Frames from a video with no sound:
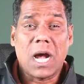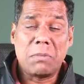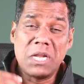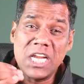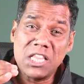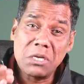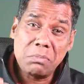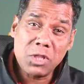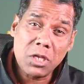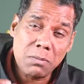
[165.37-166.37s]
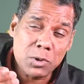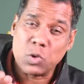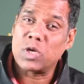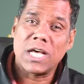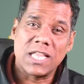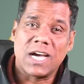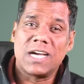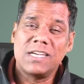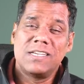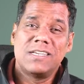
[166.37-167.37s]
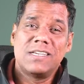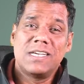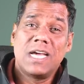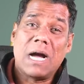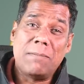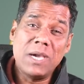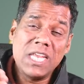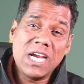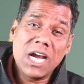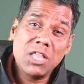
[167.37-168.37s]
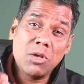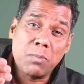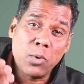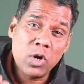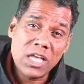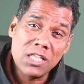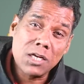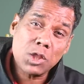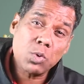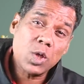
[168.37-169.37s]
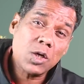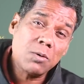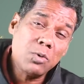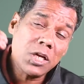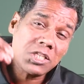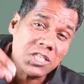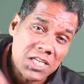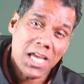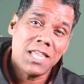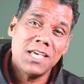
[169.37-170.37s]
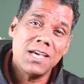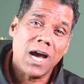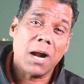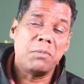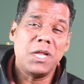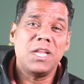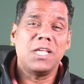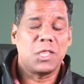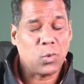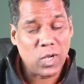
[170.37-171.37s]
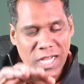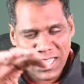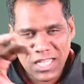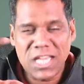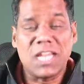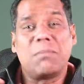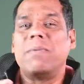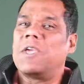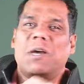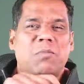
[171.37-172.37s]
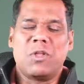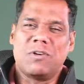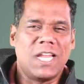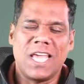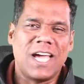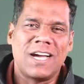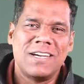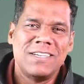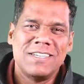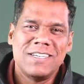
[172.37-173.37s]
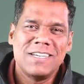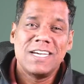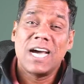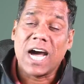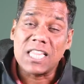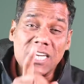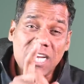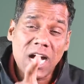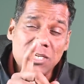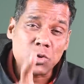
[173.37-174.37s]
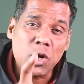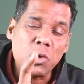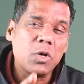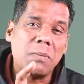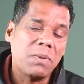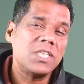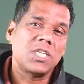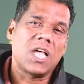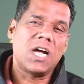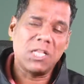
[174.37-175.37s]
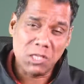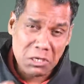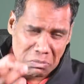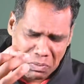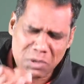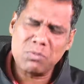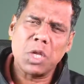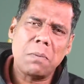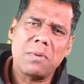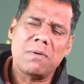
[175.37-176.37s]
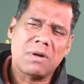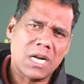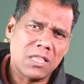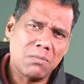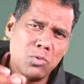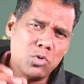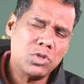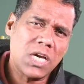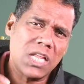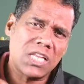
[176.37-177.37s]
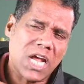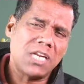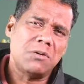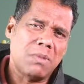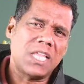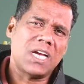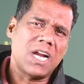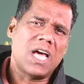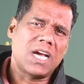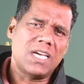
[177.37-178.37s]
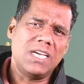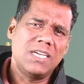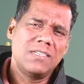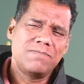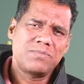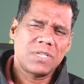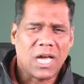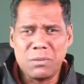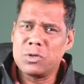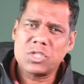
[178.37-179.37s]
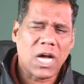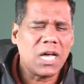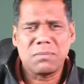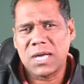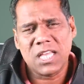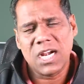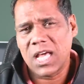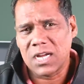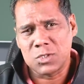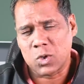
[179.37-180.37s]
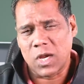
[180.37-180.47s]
அப்படின்னு திருப்பி திருப்பி சொன்னாதான் அமெரிக்கா இந்த போரை நிறுத்துவதற்கு முயற்சி செய்யுது அப்படின்னு இந்த உலகத்தையே நம்ப வைக்க முடியும் இல்லையா அதற்காக சொல்லக்கூடிய பேச்சு தான் திருப்பியும் திருப்பியும் கடந்த மூன்று அல்லது நான்கு மாதங்களாக ஆல்மோஸ்ட் ஆறு மாதங்களாகன்னு